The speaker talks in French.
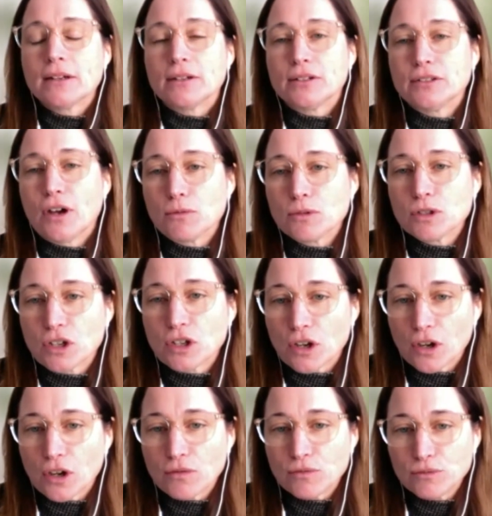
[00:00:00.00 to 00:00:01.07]
donc,
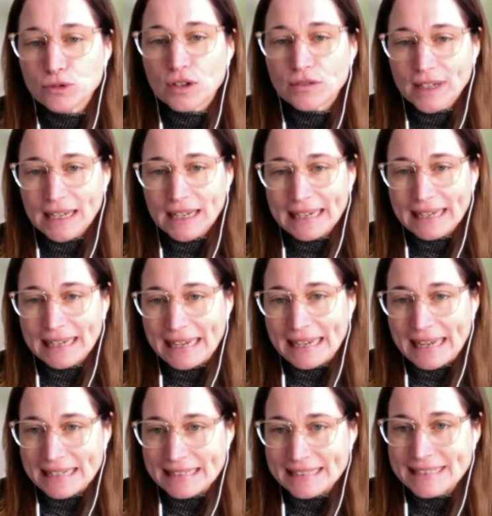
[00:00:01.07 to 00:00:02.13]
vous devrez
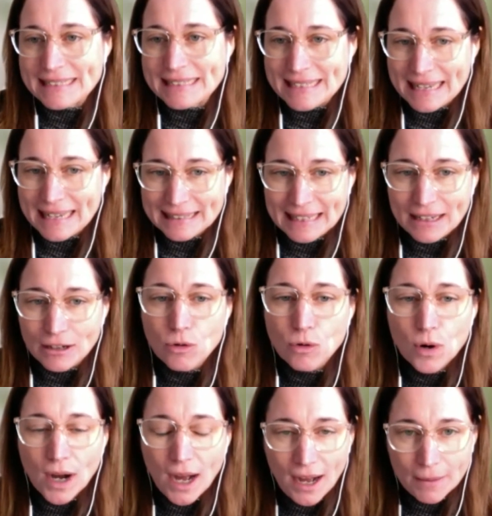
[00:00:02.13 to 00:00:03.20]
réaliser certains
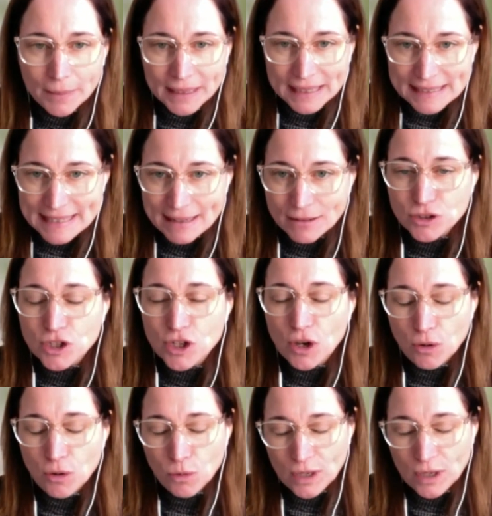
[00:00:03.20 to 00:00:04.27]
cours en présence
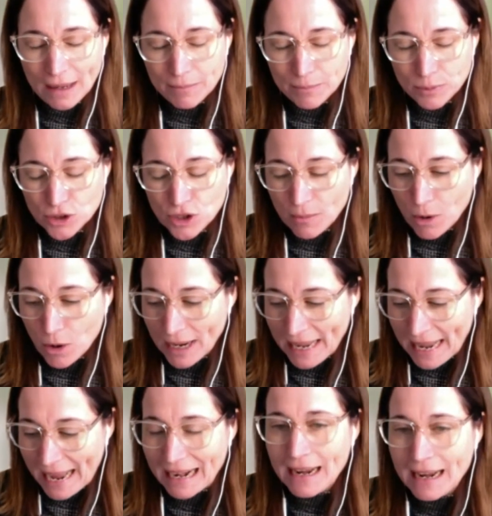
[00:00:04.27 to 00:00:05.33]
au campus de
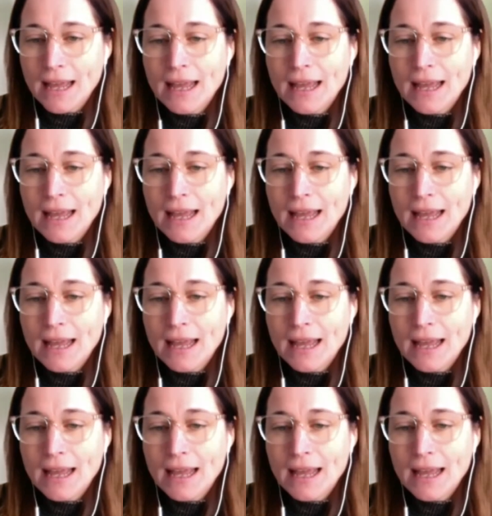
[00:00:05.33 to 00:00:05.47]
Montréal